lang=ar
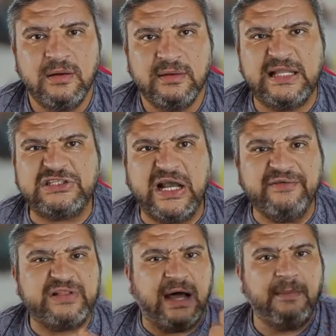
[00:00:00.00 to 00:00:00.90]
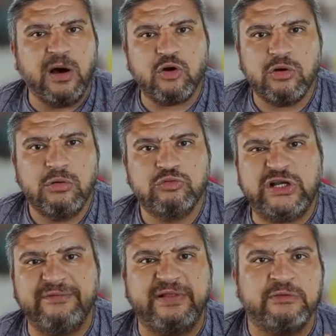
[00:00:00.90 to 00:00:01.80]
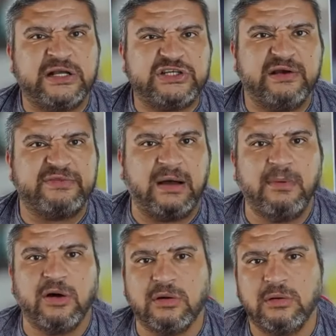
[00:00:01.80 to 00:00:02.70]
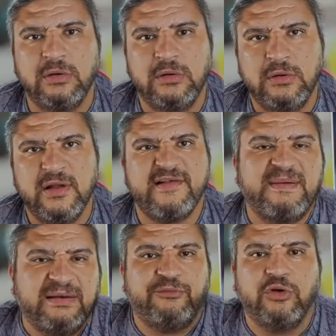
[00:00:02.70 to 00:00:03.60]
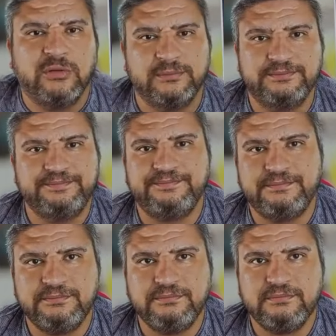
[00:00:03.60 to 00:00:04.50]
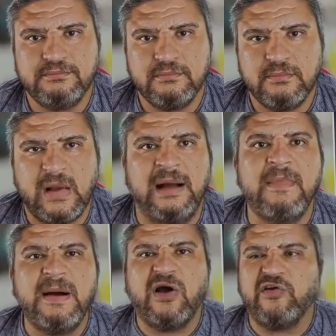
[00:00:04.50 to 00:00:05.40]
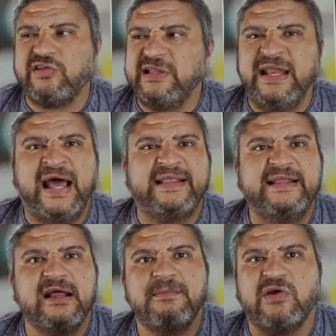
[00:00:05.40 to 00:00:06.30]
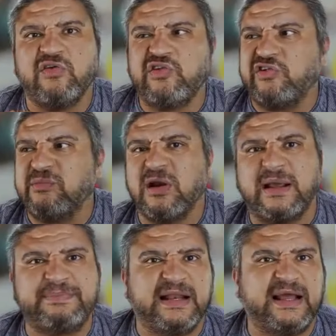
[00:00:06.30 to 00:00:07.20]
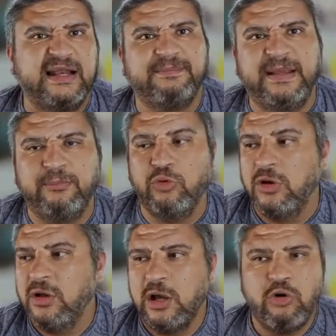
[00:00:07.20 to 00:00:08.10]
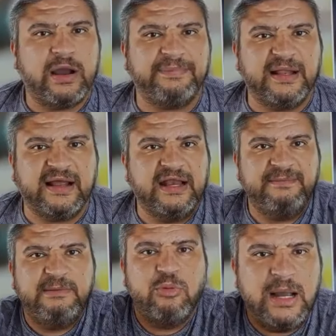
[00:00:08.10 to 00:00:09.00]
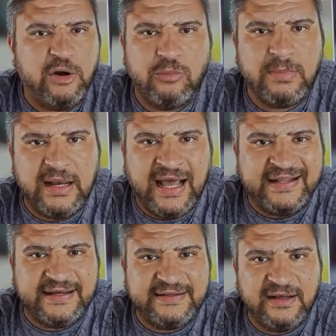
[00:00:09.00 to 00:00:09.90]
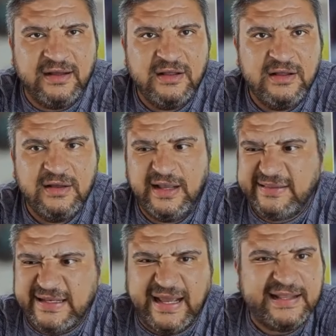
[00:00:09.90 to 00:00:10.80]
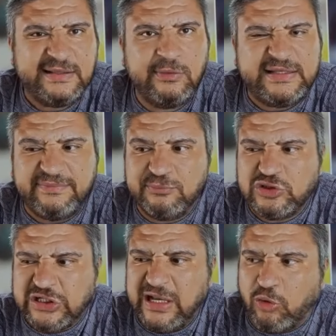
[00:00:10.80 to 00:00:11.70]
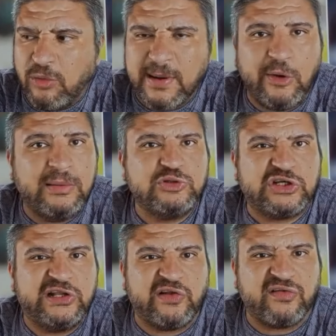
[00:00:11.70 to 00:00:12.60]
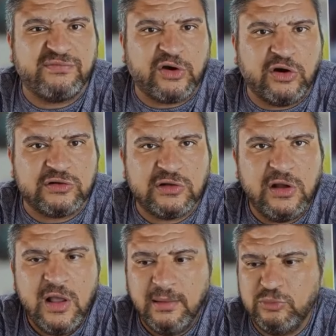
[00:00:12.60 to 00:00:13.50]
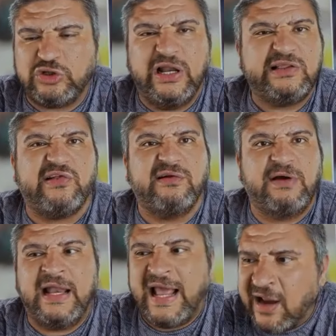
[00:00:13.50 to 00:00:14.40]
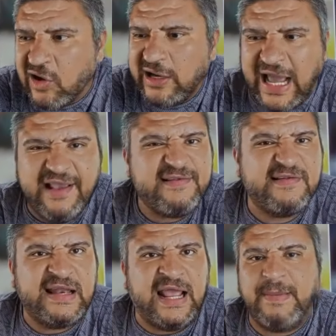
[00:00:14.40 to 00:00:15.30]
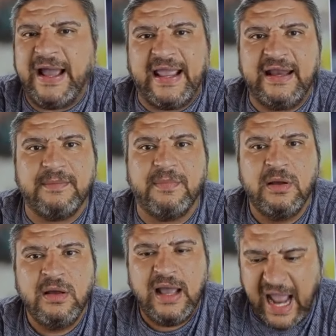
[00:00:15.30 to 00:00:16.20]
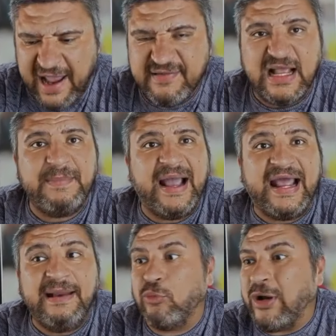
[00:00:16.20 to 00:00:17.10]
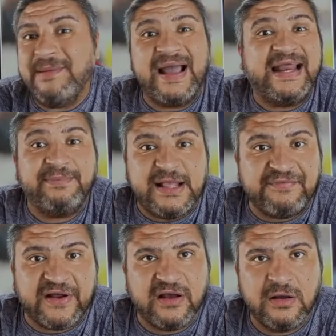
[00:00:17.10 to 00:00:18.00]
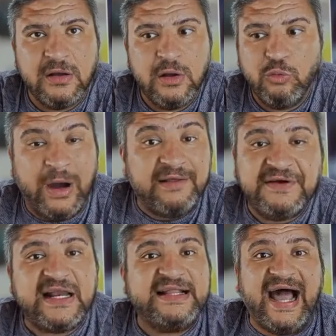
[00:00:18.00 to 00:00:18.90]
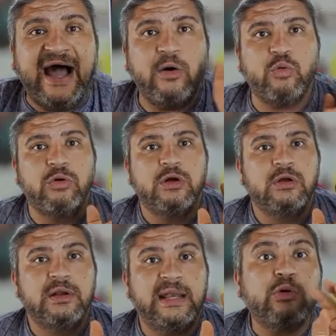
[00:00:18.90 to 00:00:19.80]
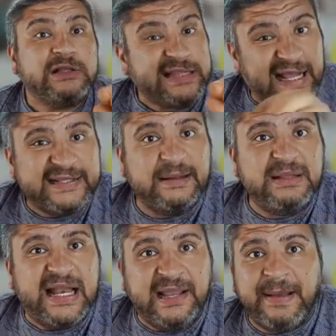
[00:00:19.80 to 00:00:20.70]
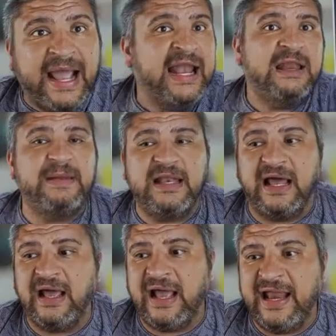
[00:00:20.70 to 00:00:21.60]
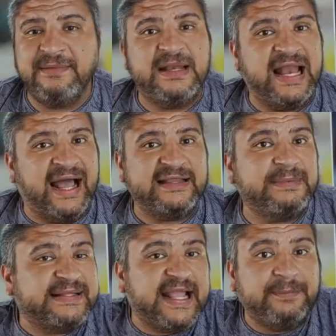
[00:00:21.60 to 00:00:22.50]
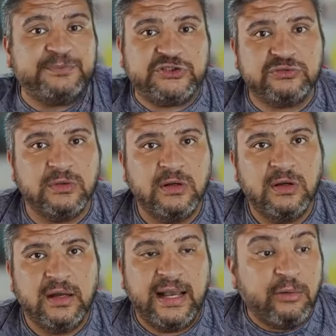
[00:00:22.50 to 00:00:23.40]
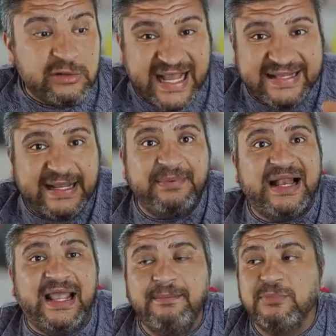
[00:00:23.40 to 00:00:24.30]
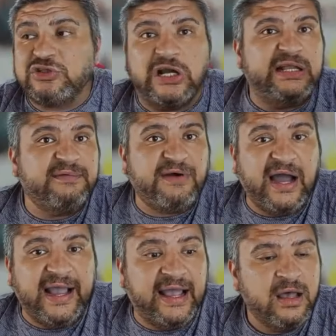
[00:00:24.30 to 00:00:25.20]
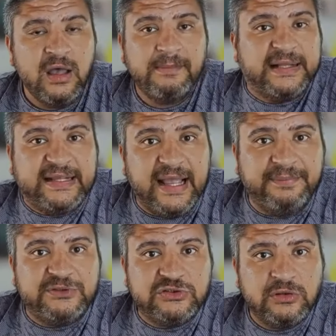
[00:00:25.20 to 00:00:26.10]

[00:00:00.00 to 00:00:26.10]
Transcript: ده شايف ده حمار وشايف ده وده شايف ده حمار صباح الفل اما بقى قصه ان احنا قاعدين نرمي قصه استمرار كابتن خالد بيبو هو كابتن خالد بيبو ماله امال العته ده انت داخل دلوقتي في مشكله كبرى وهي مشكله الصفقات مشكله الصفقات الراجل عايز لعيبه اجانب عايز لعيبه اجانب ولعيبه اجانب تفرق وعلى فكره ده حقه لو انت هتجيب لي لعيب اقل من اللي اقل من اللي عندي ما تجيبش لو انت هتجيب لي لعيب مش هيضيف حاجه ما تجيبش